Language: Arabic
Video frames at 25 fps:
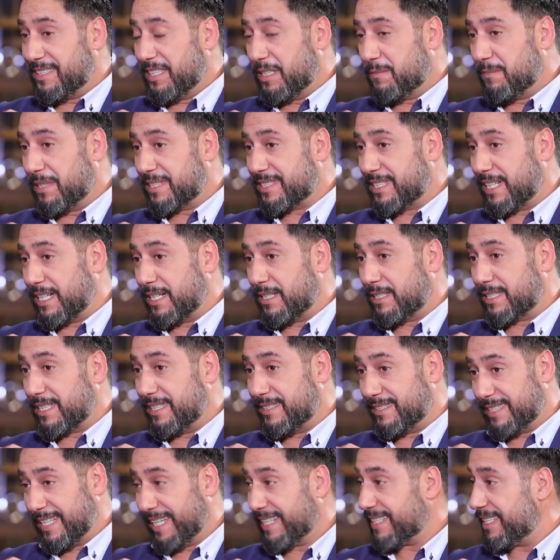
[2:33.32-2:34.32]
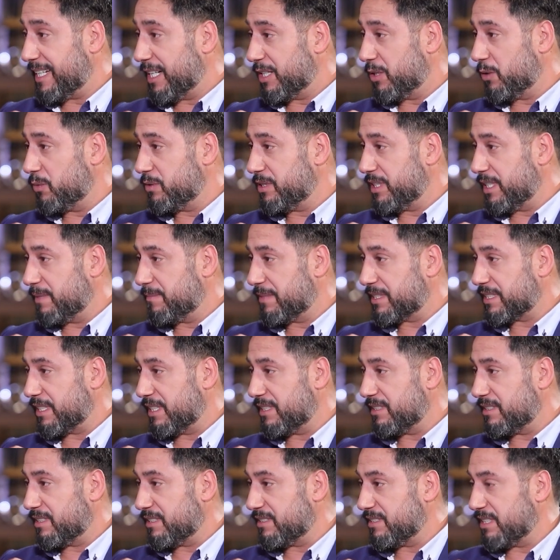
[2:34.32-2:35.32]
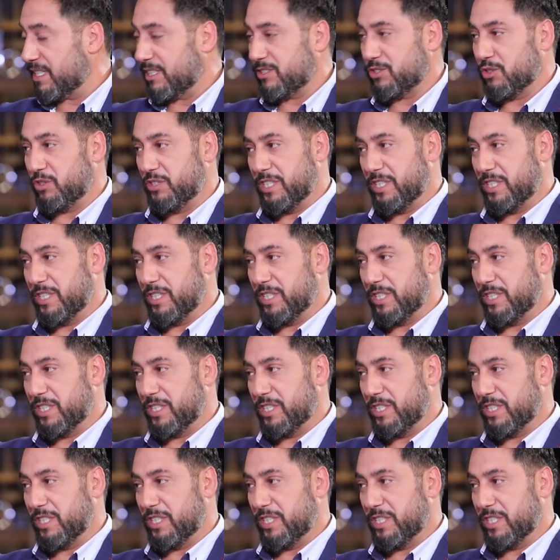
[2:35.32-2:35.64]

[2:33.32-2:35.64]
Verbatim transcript: كثير مثلا كنت احكي انا وياه مثلا يا